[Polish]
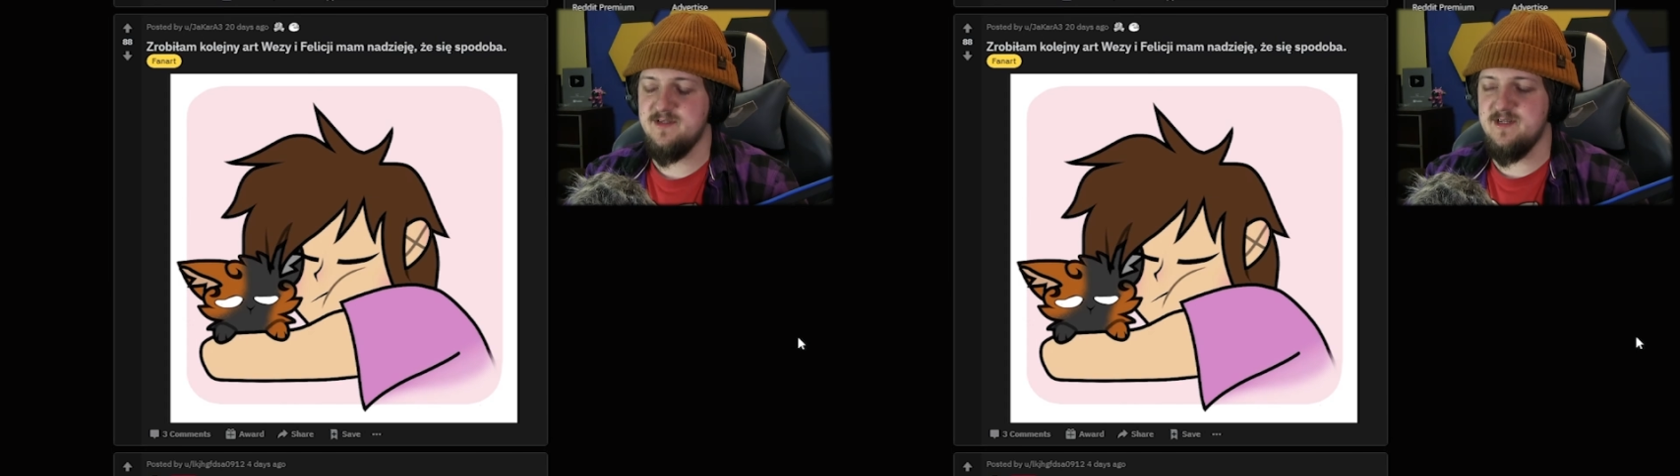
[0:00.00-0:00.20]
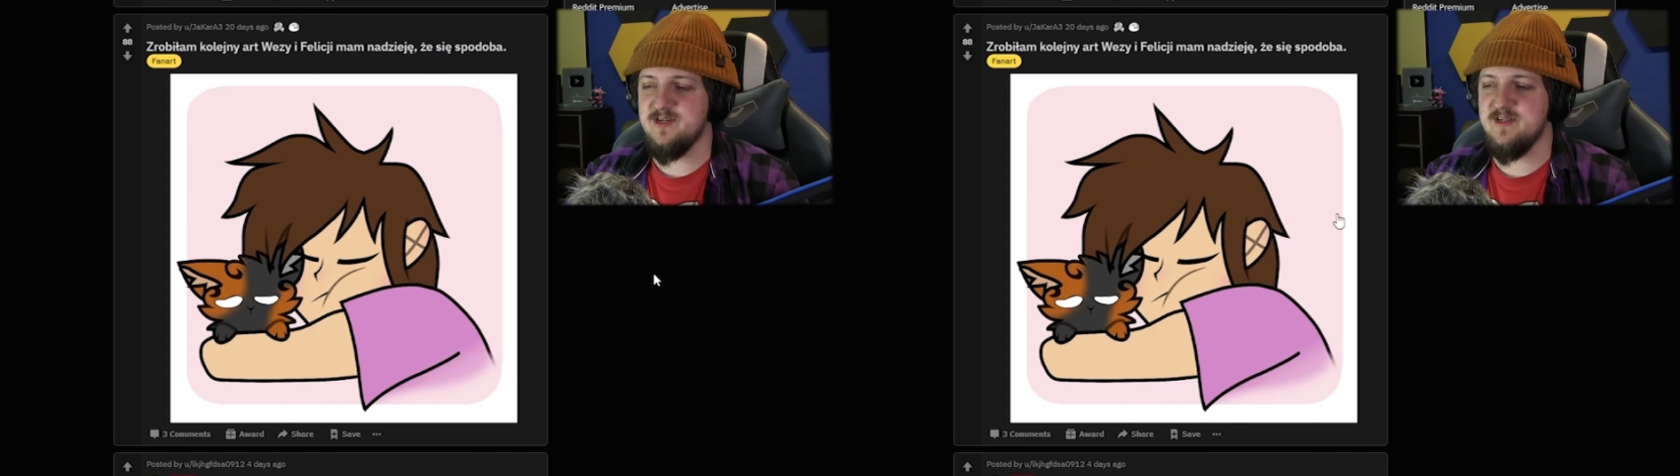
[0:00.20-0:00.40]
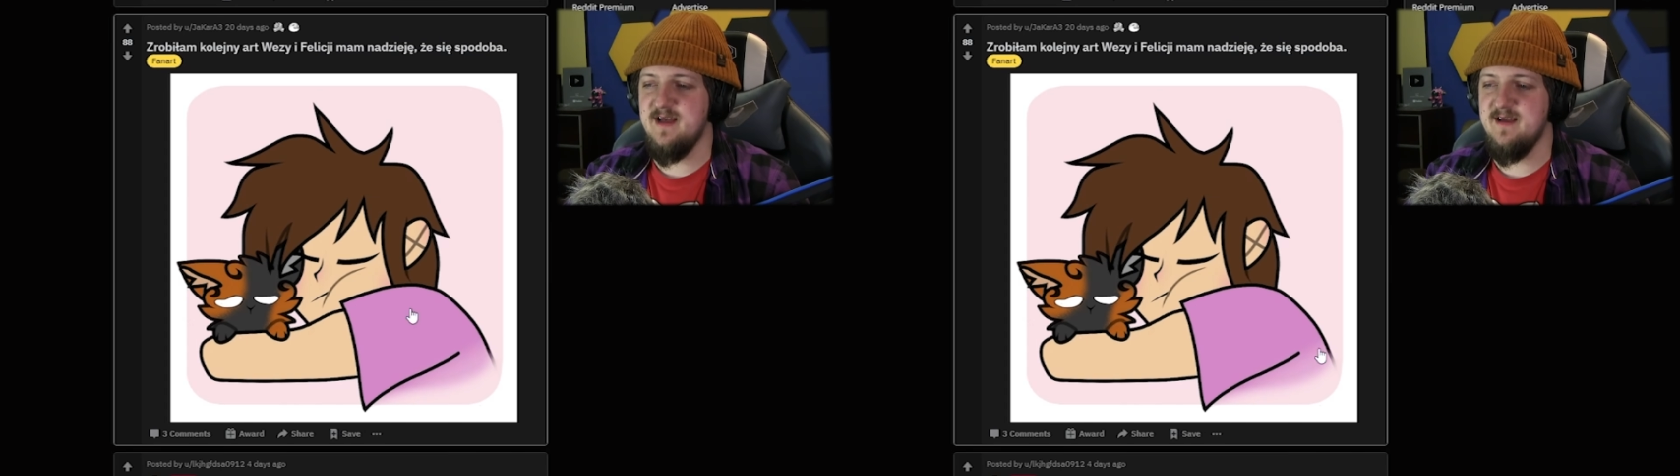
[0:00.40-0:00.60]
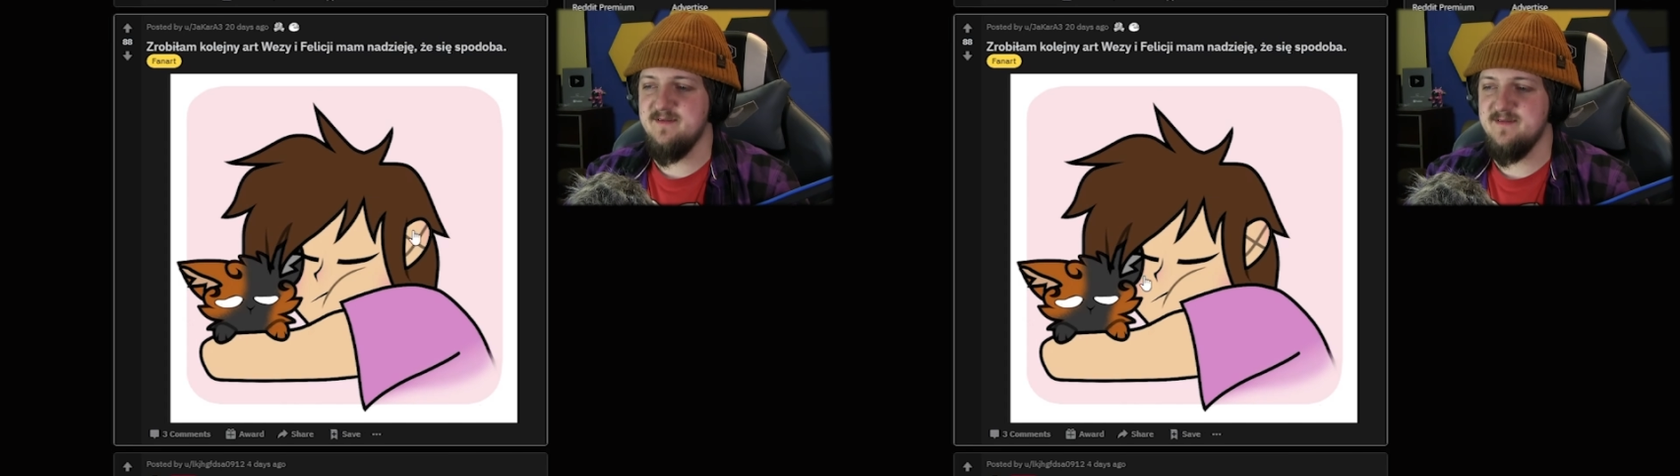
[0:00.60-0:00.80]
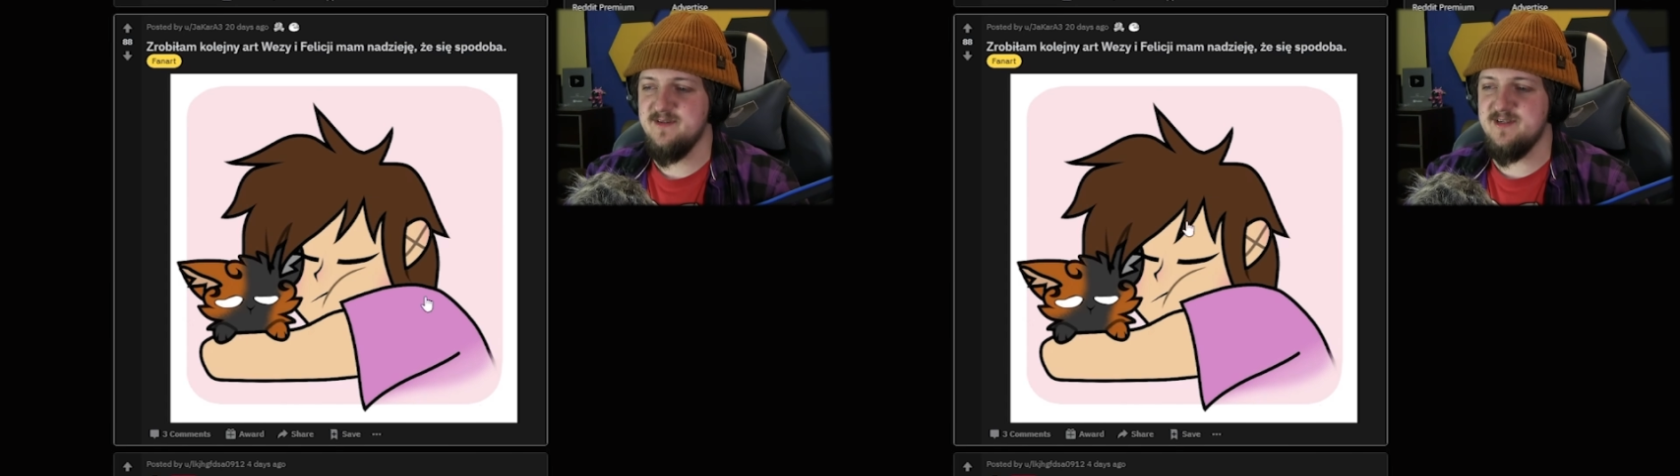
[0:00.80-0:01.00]
Śliczne.
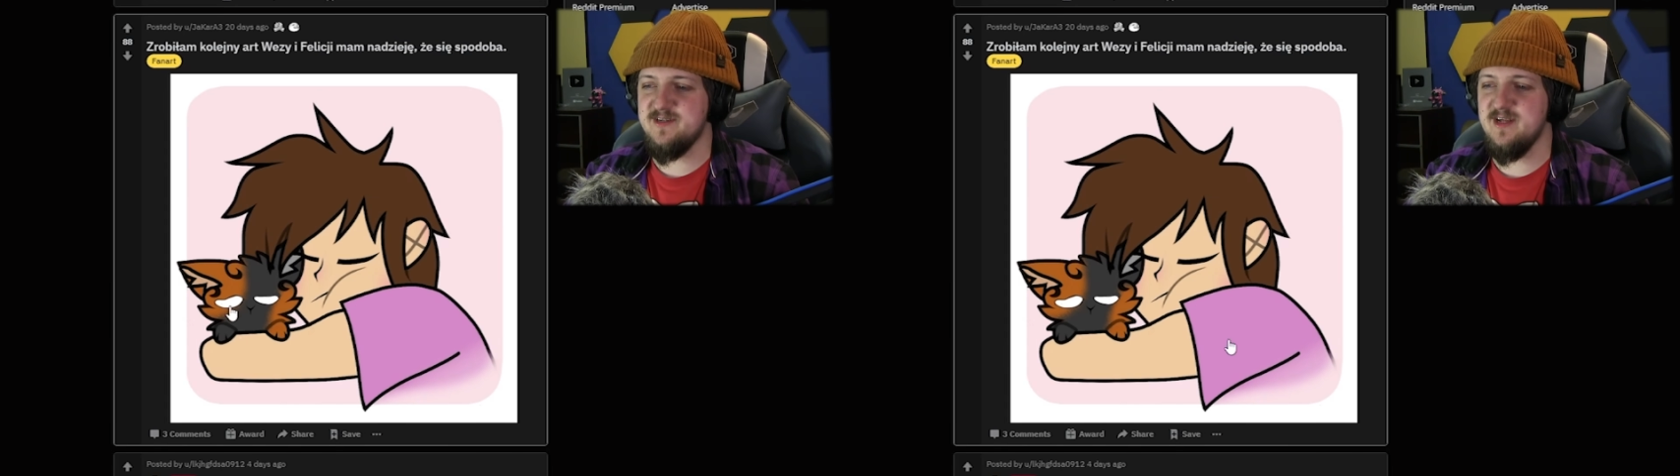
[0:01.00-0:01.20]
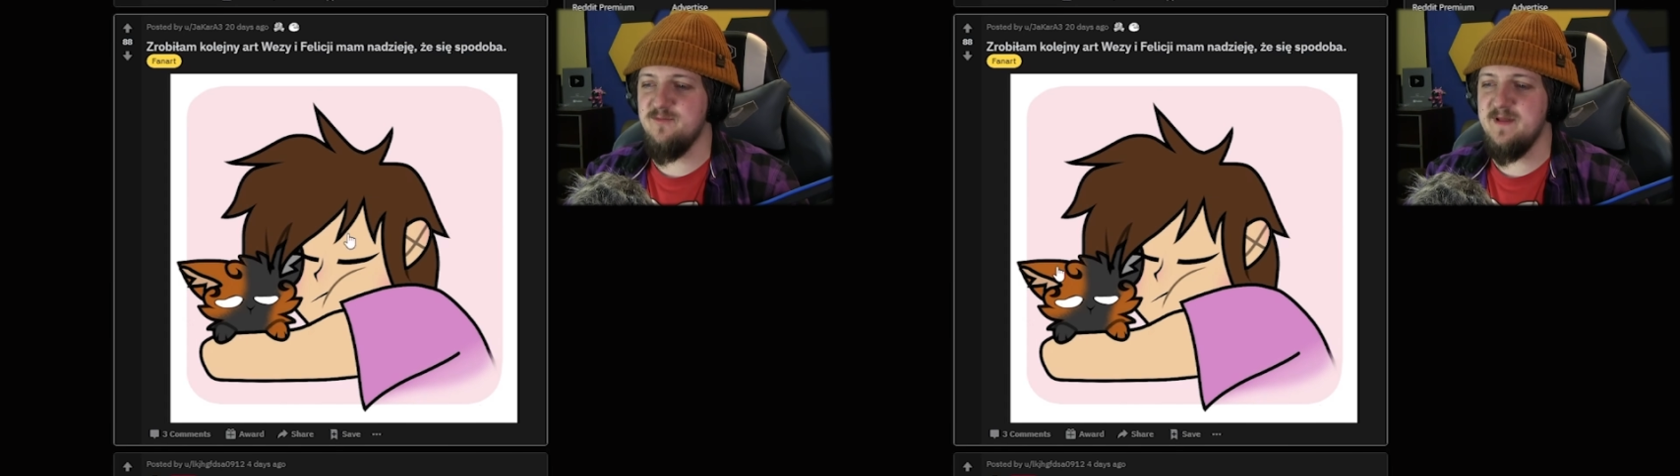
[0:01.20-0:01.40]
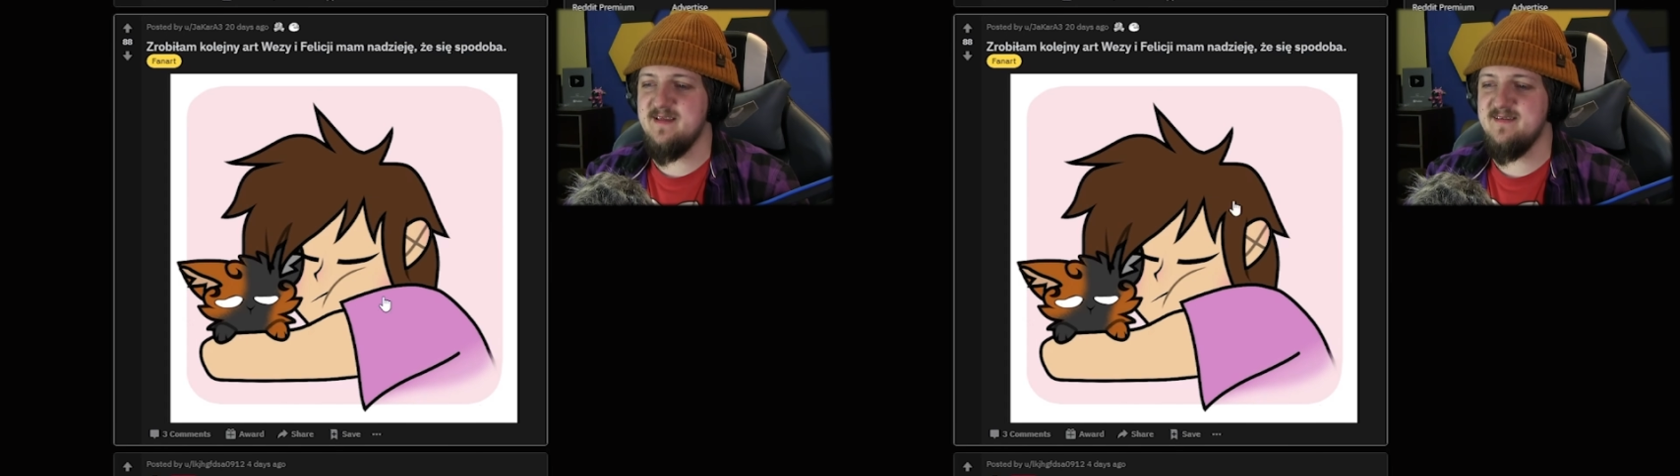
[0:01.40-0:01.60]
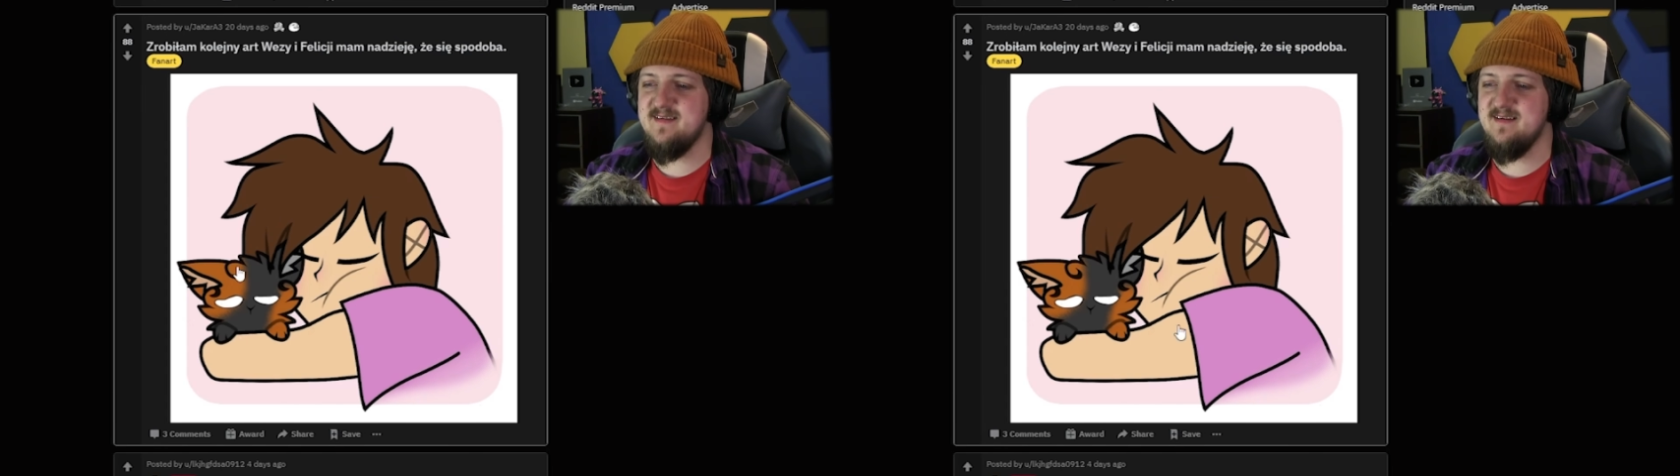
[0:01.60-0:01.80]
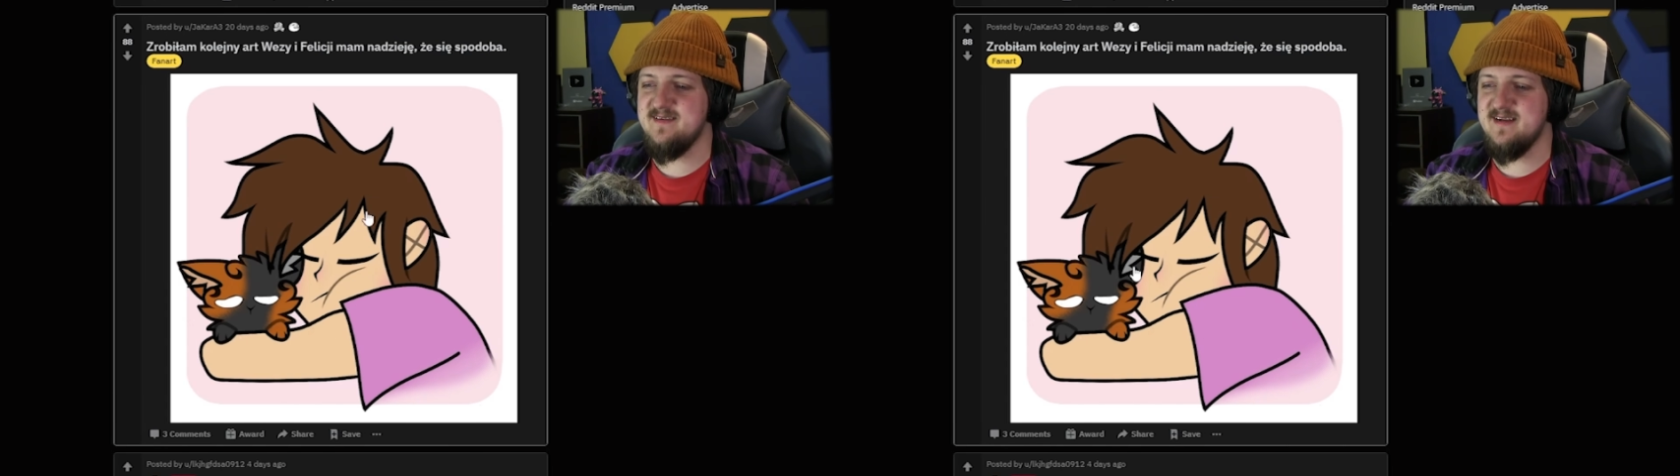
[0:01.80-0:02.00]
Śliczne. Lubię ten
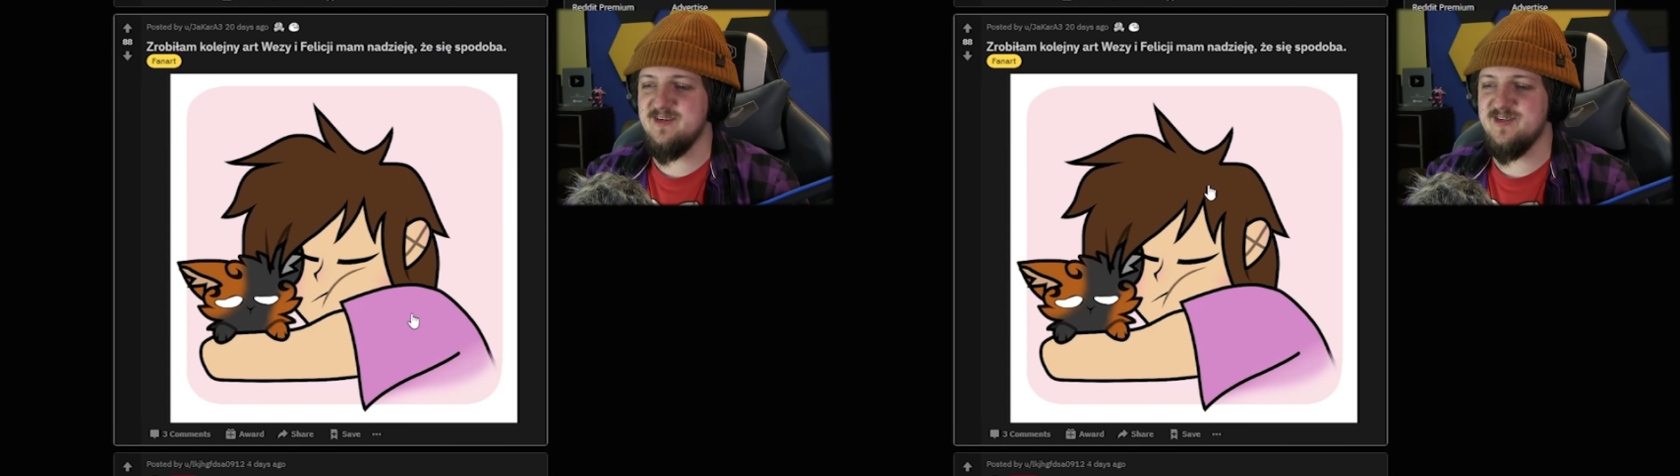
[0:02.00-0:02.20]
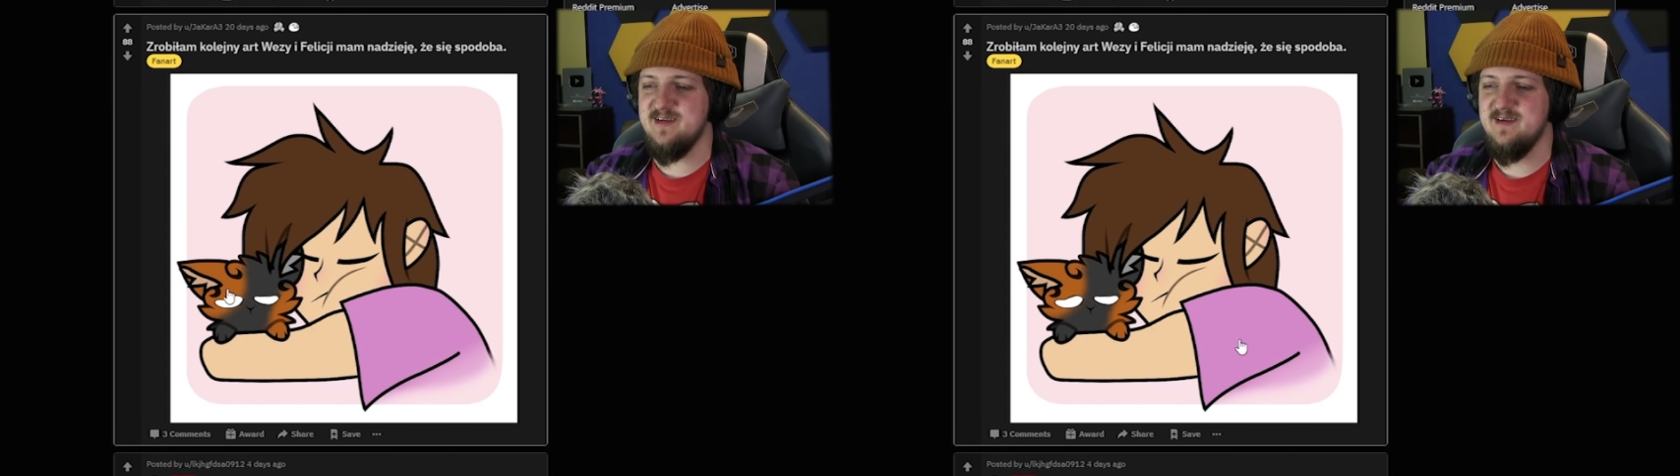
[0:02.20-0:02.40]
styl straszny.